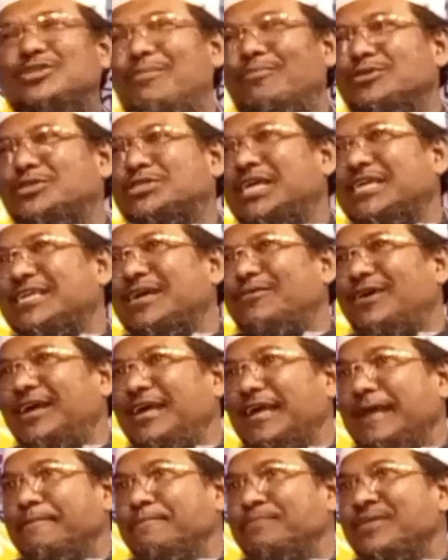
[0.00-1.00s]
সমস্যাটা
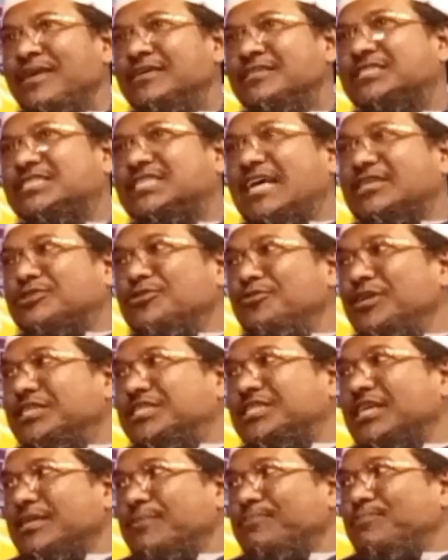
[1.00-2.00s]
হয়
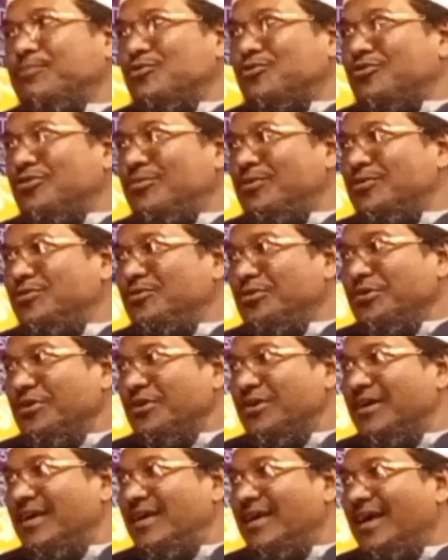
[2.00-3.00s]
শাশুড়ির সাথে পুত্রবধূর
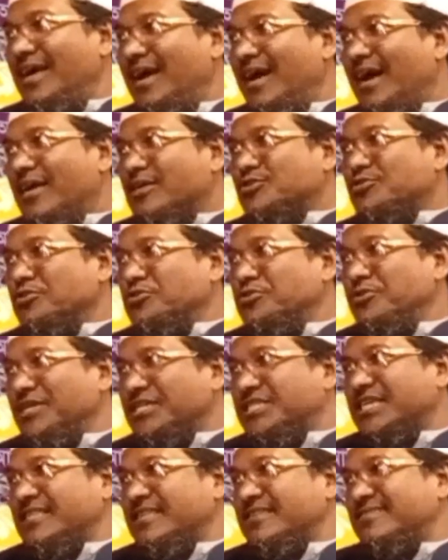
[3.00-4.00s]
আর
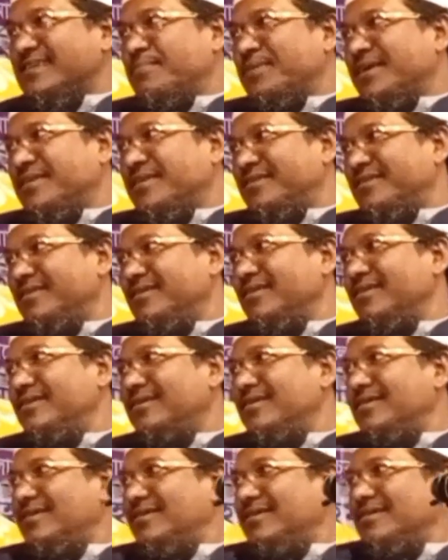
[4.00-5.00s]
শ্বশুরের সাথে জামাই
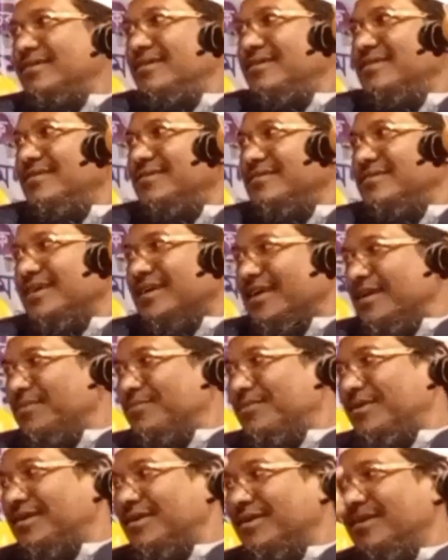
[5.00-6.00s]
ঠিক
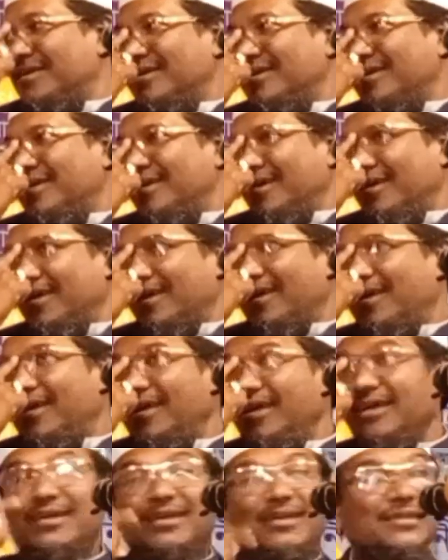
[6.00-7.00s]
কিনা বলেন
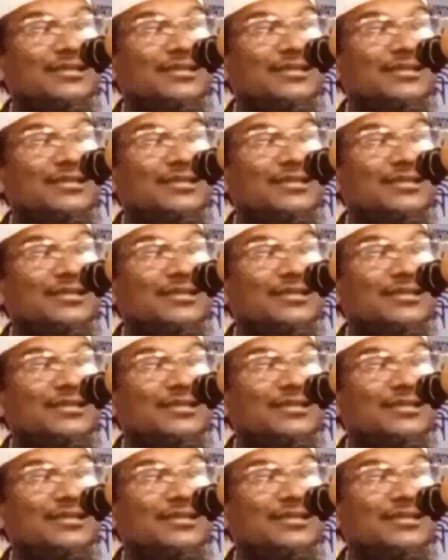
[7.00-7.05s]
হ্যাঁ